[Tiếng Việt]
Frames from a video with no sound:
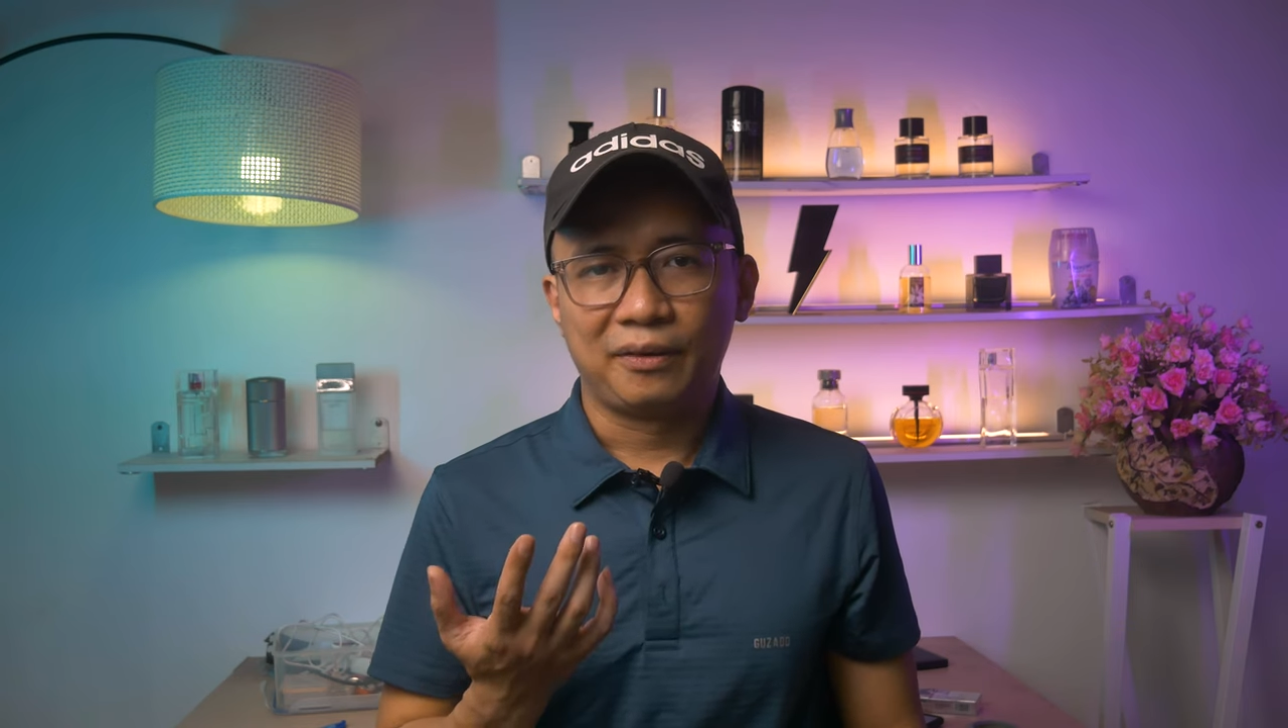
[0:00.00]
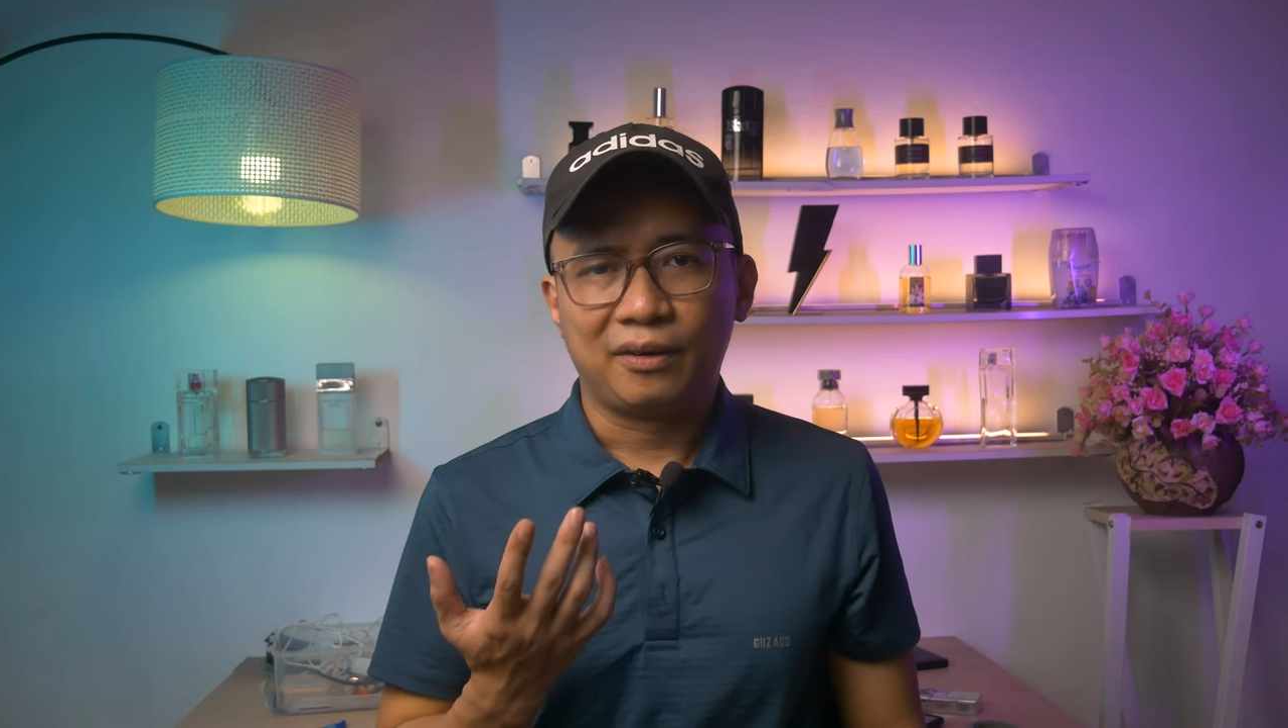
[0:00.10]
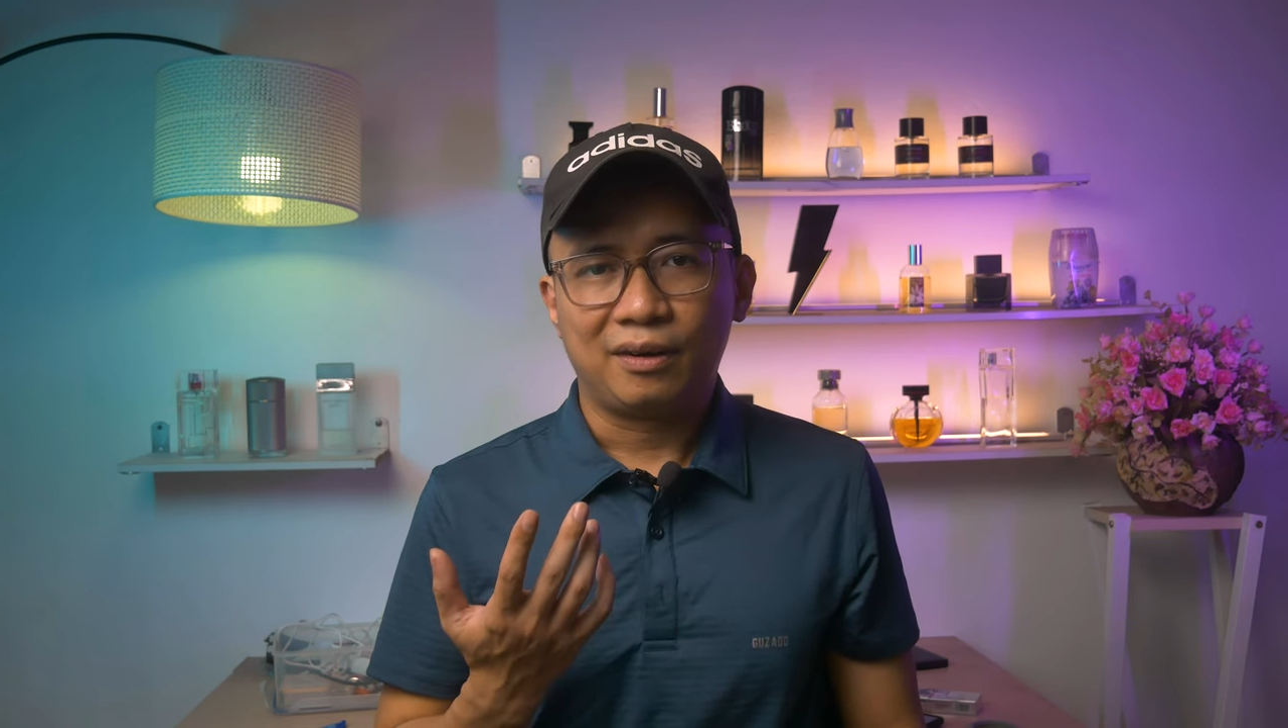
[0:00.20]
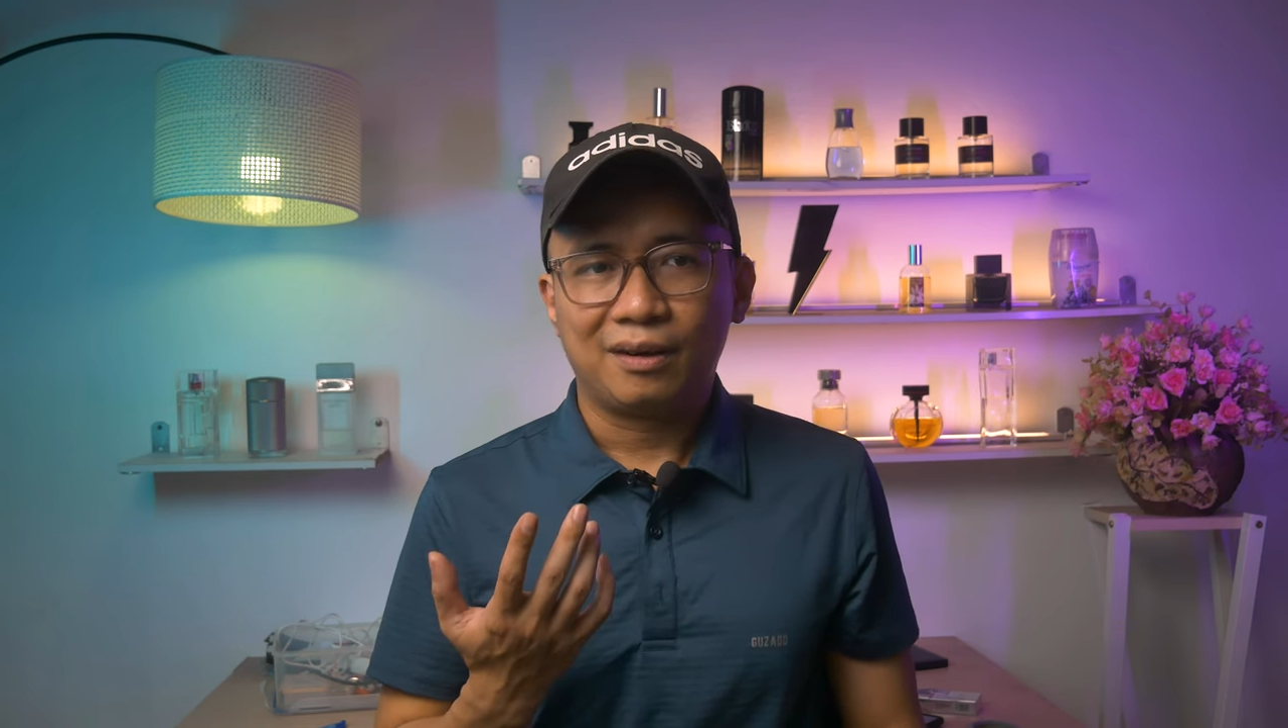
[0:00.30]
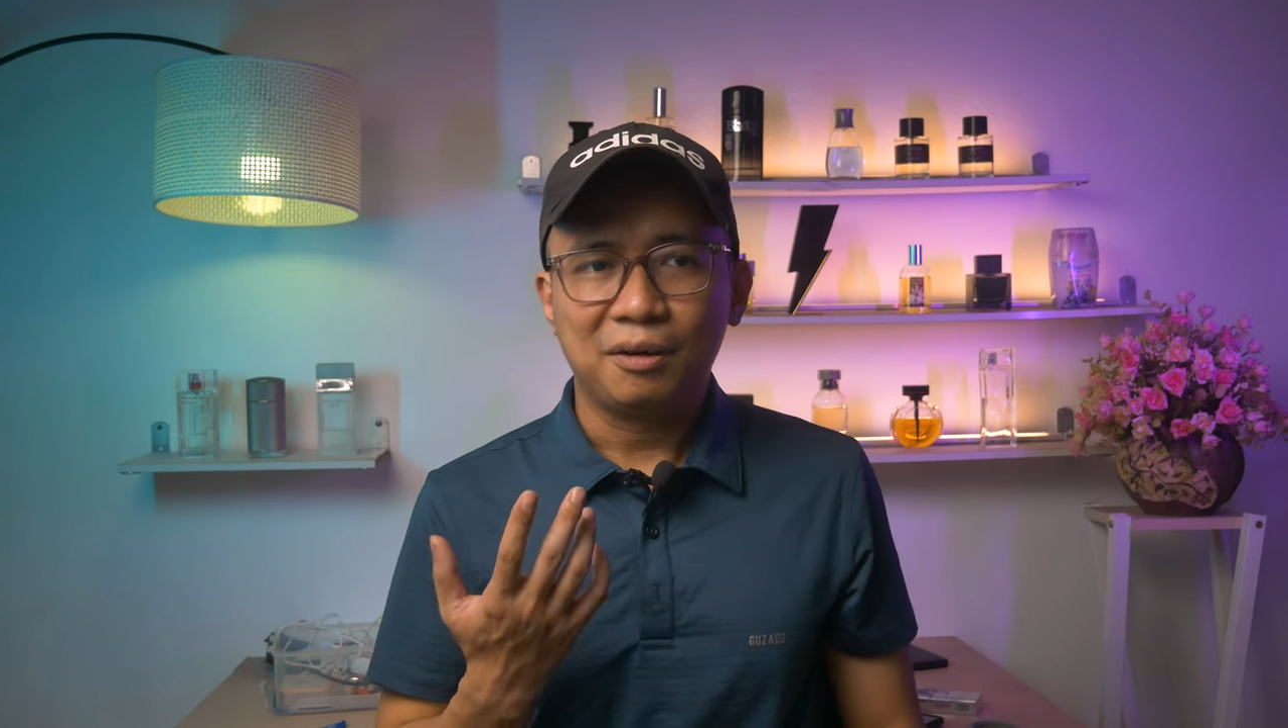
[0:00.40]

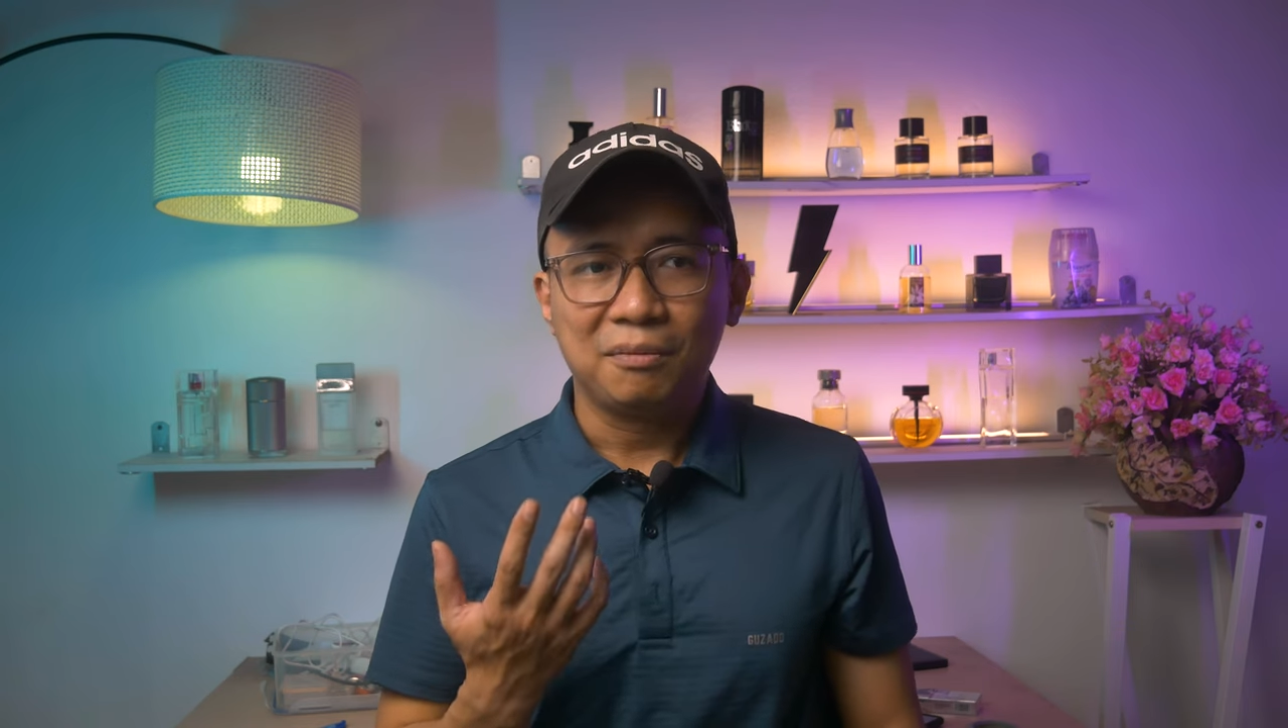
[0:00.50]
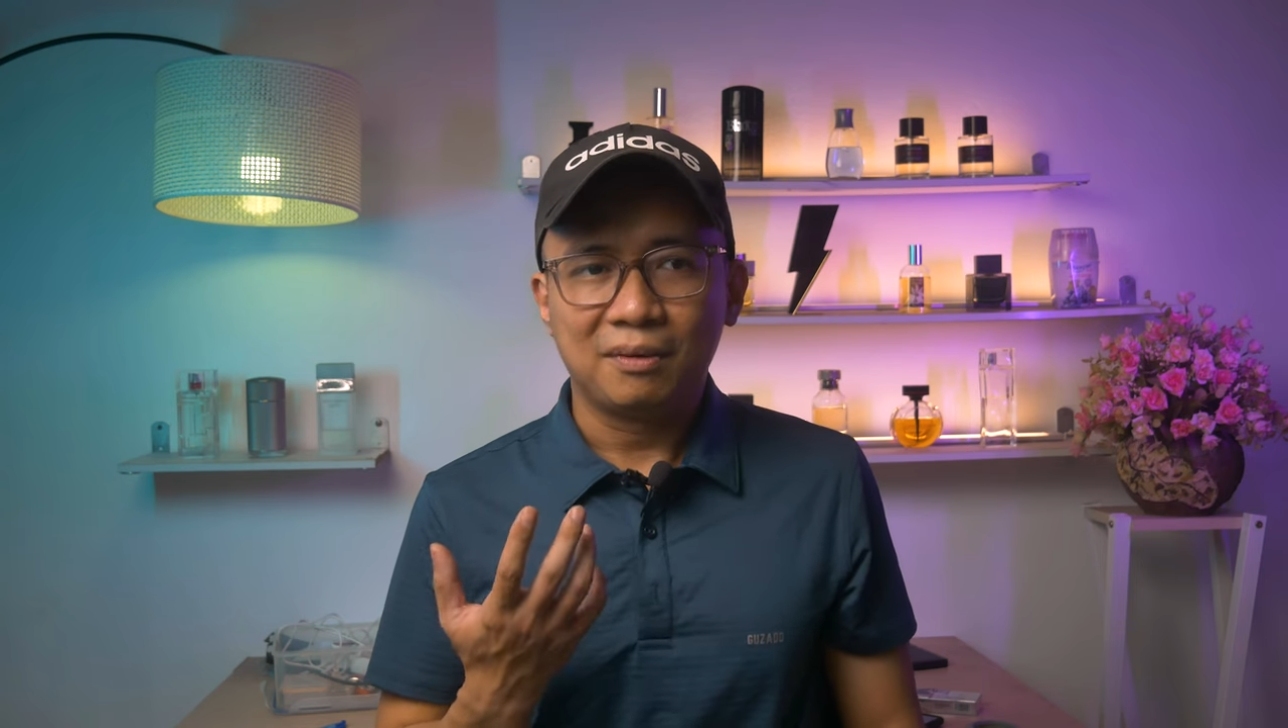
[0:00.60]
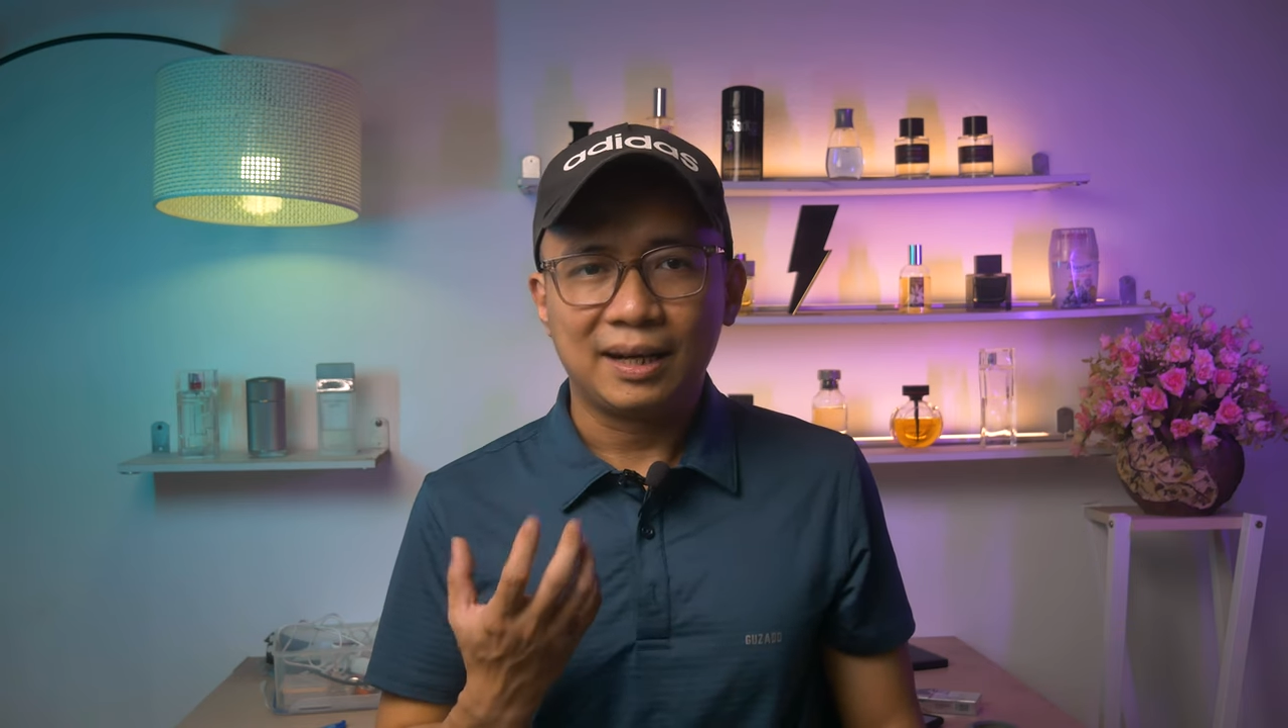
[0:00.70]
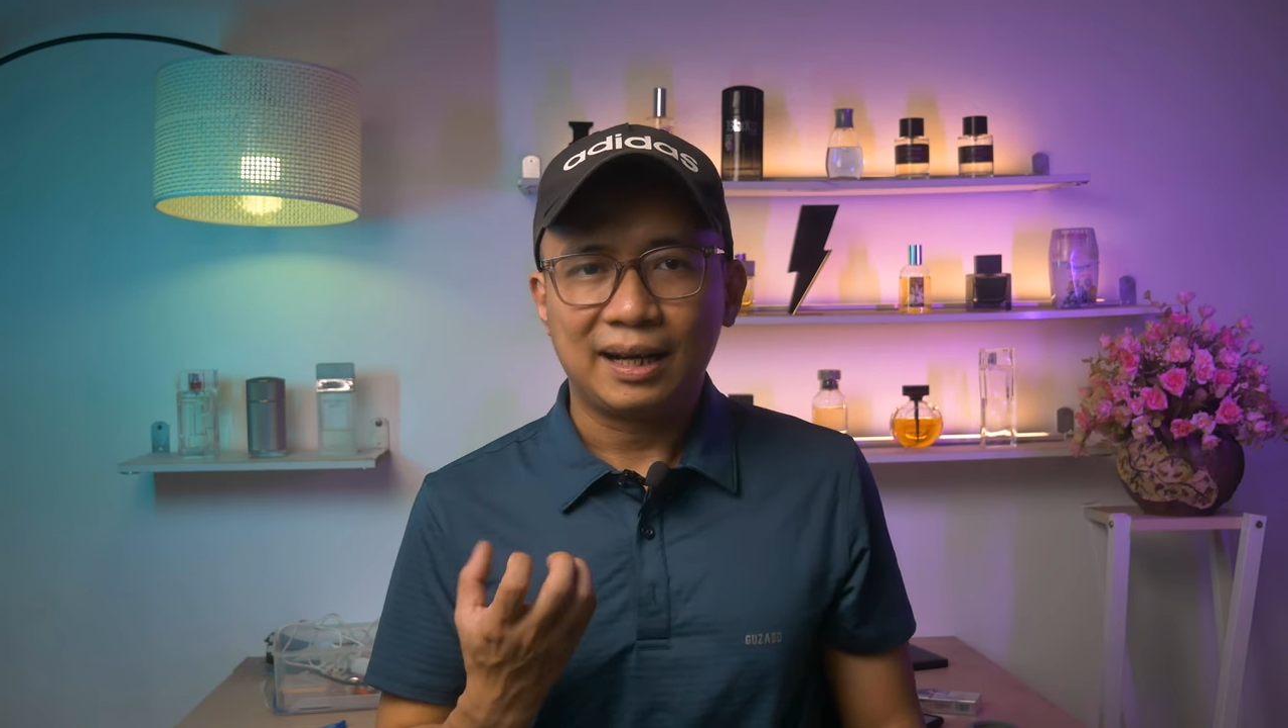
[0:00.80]
nó không